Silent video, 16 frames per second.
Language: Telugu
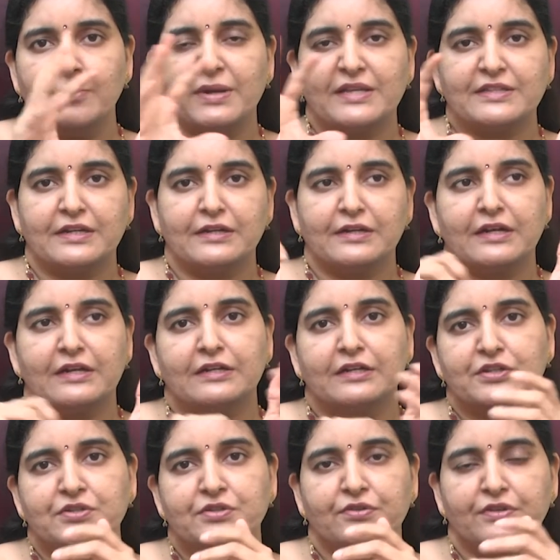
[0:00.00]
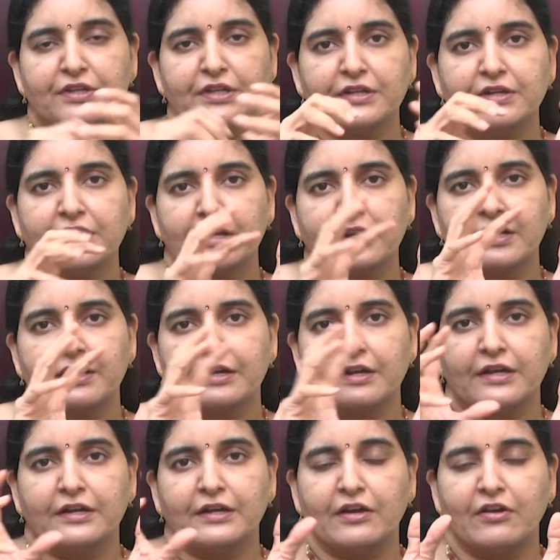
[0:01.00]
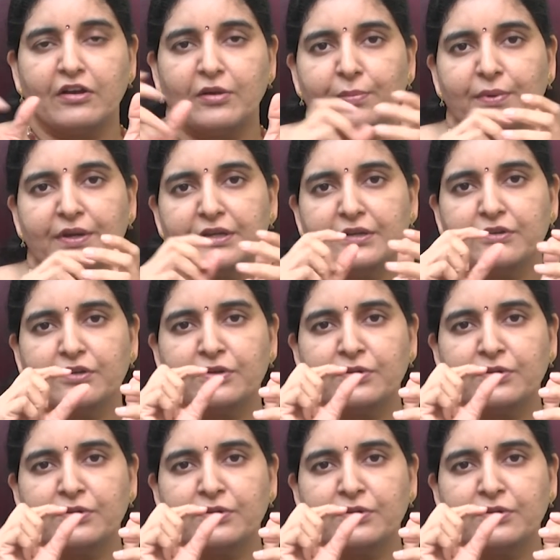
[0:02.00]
ప్రజెంటల్ టిష్యూని రెగ్యులర్గా డెవలప్ అయ్యి